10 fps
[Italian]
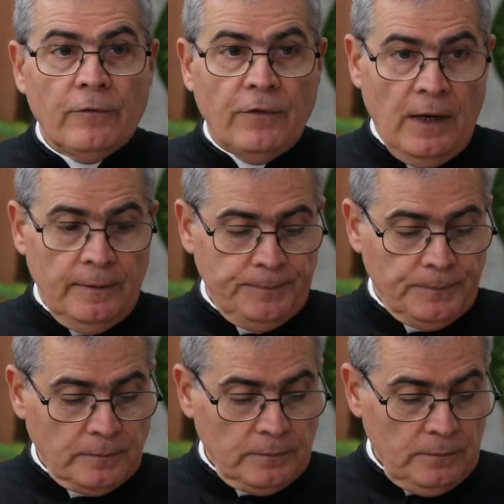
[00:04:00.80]
va,
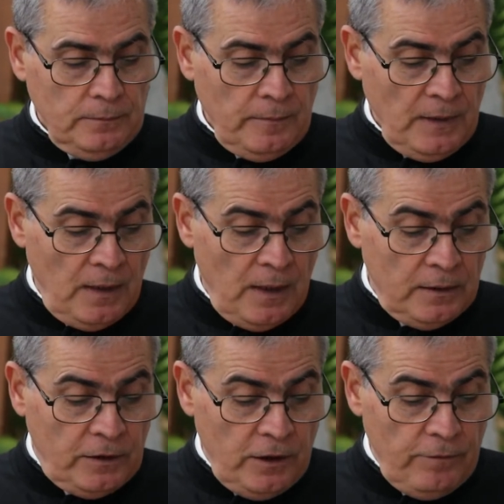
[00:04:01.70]

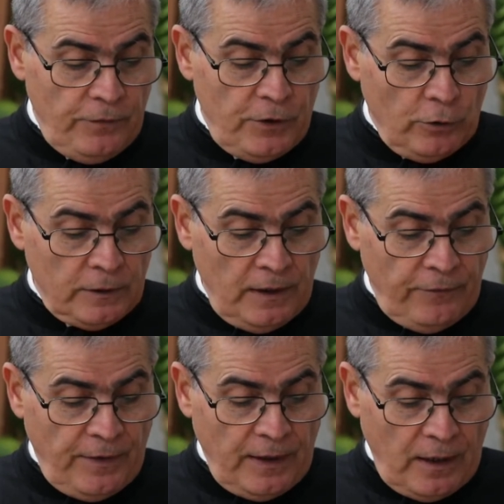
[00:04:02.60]
ti invio
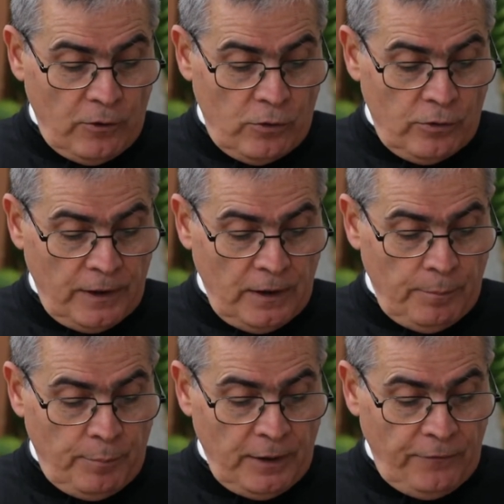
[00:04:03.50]
dal Faraone
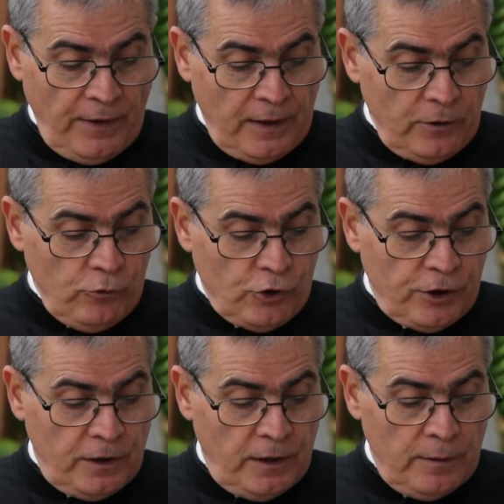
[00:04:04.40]
per fare
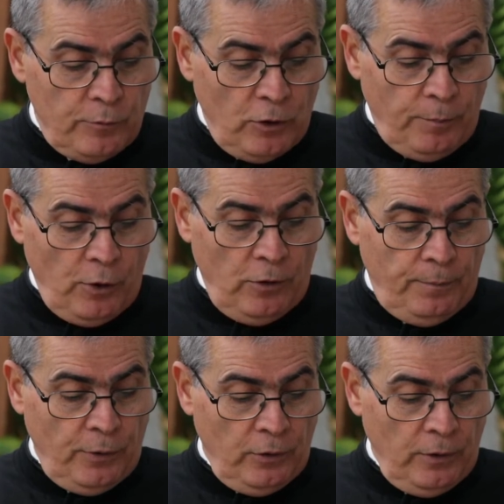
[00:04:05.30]
uscire il mio
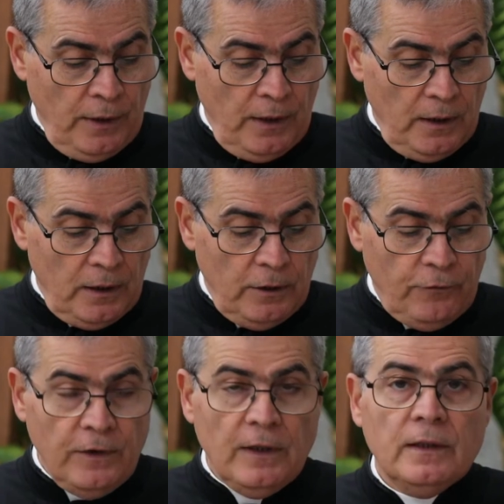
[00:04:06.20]
popolo, i
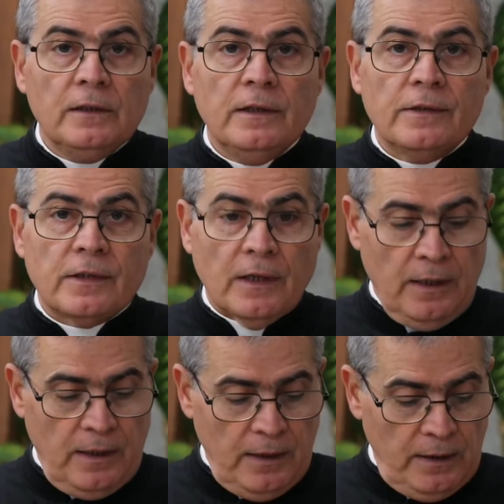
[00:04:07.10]
figli di
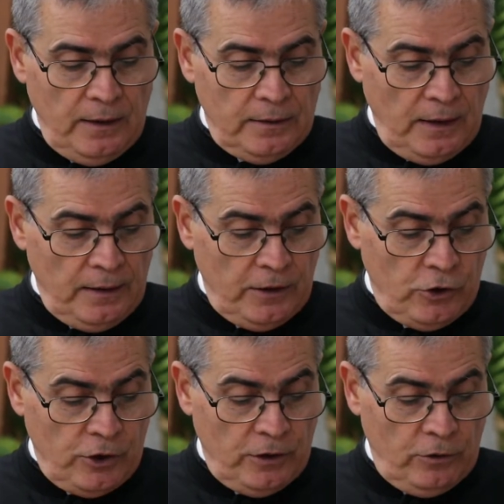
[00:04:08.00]
Israele,
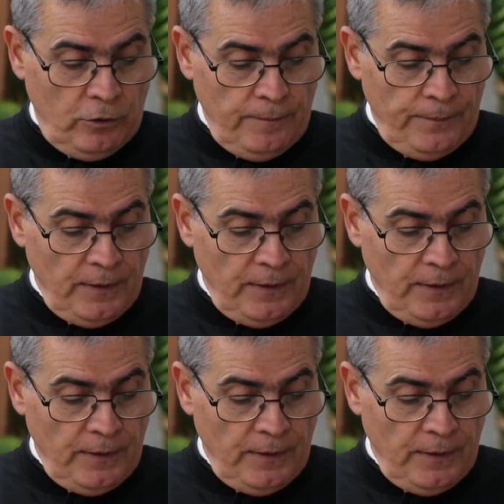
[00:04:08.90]
dall'Egitto.